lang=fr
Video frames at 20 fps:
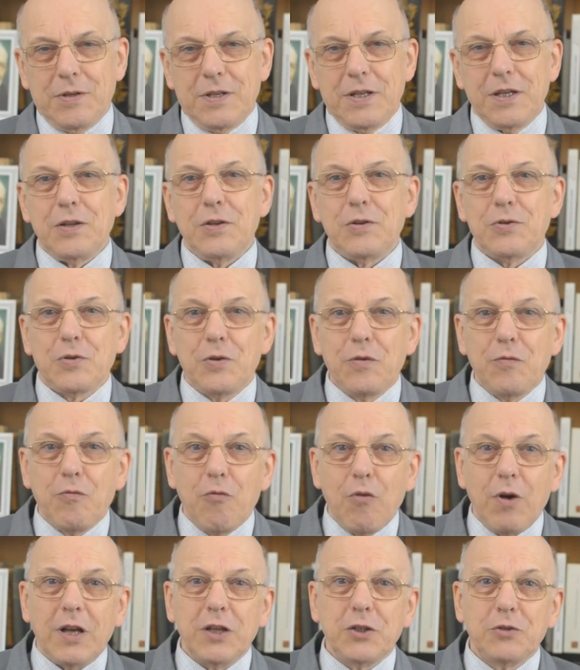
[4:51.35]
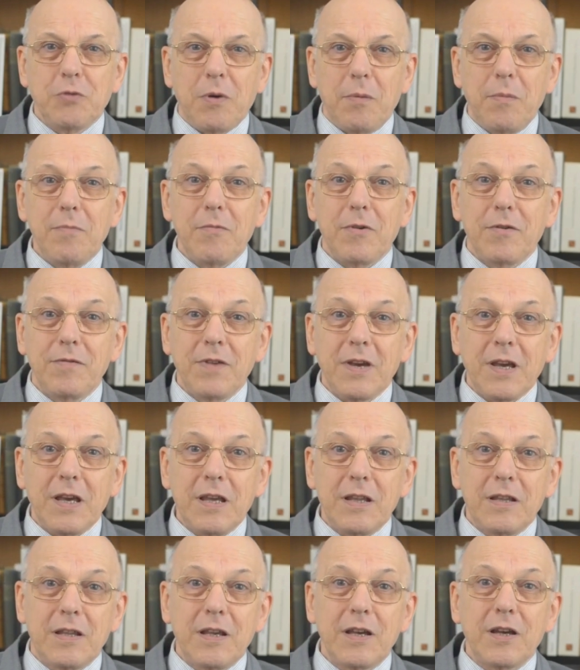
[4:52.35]
c'est se voir soi-même en
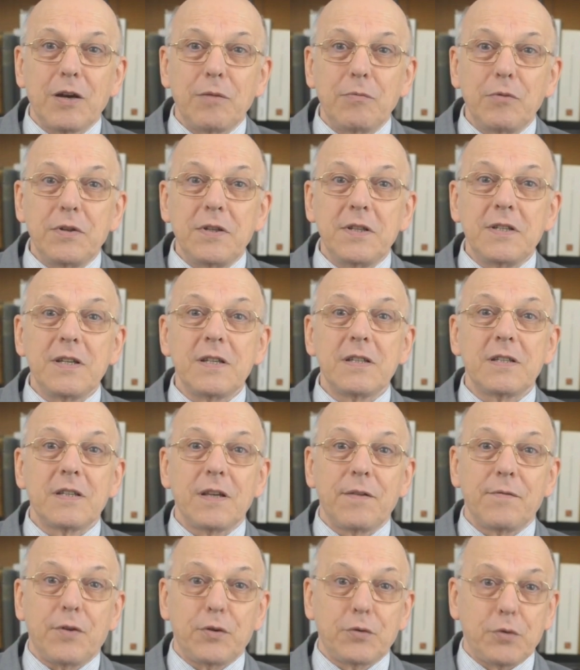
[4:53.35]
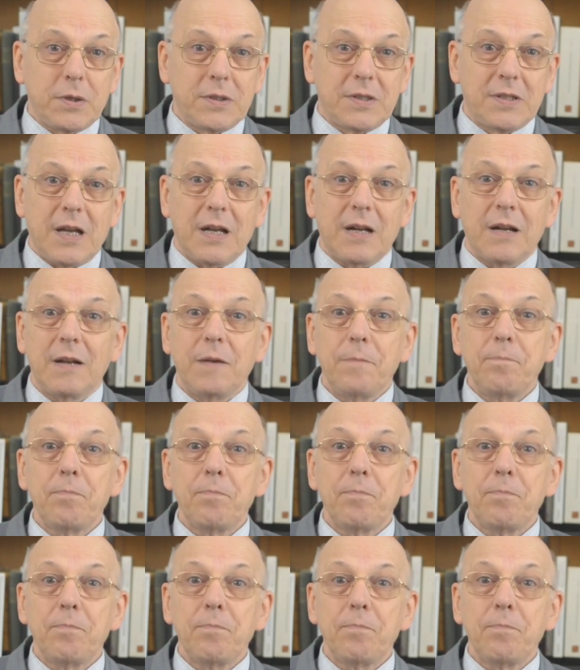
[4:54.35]
vérité, comme le disait saint François de Sales,